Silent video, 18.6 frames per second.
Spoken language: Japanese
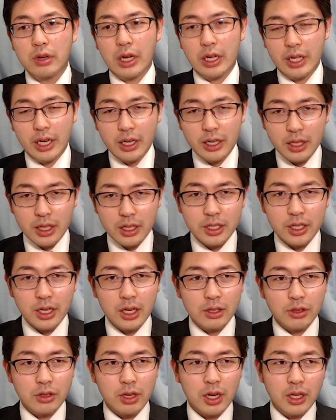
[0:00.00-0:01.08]
限られた時
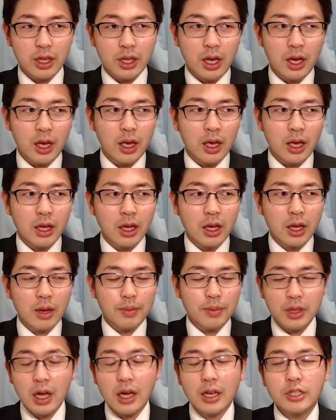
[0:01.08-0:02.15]
間の中で
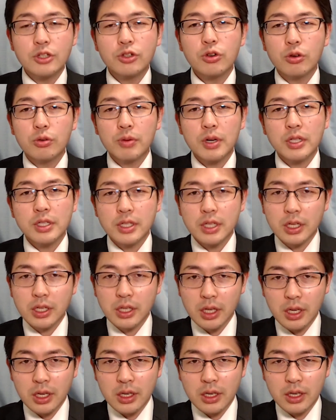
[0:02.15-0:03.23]
体調を万
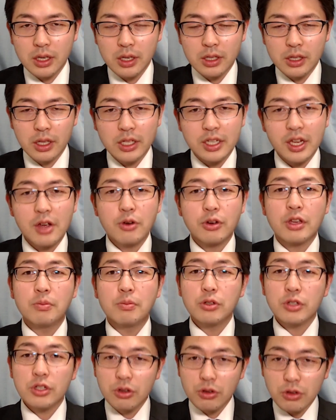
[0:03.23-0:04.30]
全に、試験を気
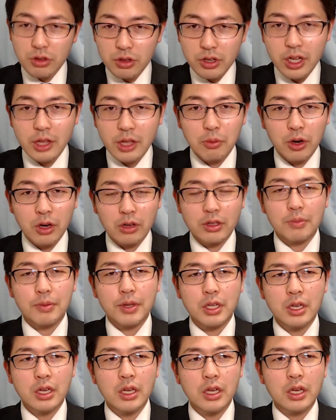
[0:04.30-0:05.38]
持ちよく受けてもらうた
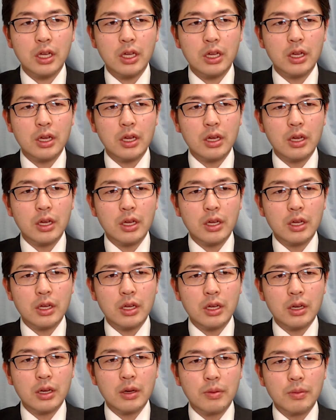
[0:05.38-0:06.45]
めに、
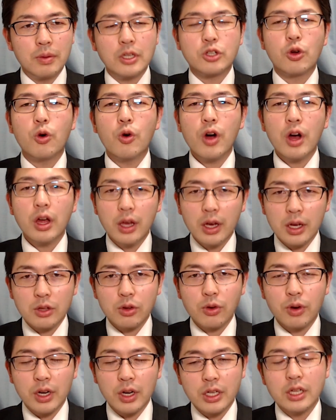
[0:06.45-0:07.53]
まあ、しょうがな
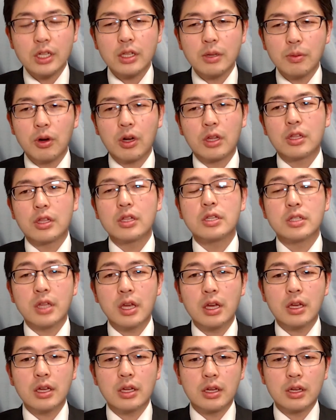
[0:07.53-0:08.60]
いと割り切ってもらってです
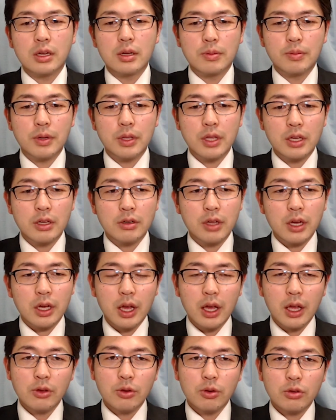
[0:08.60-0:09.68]
ね、できるだ
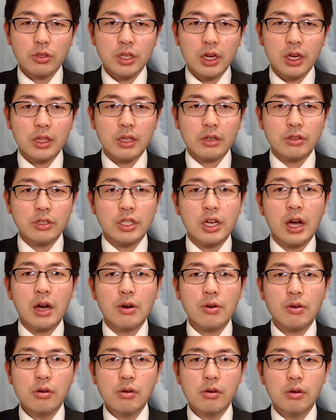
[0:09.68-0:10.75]
け残されている時
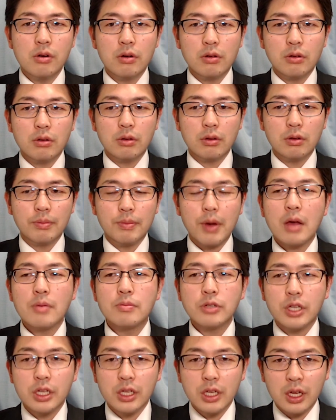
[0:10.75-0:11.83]
間を前
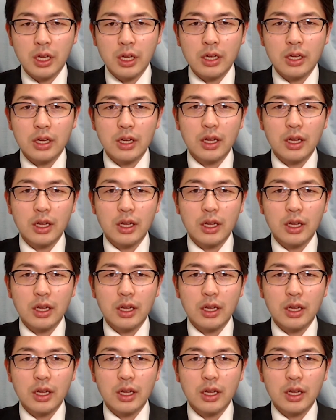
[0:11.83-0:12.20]
向きに、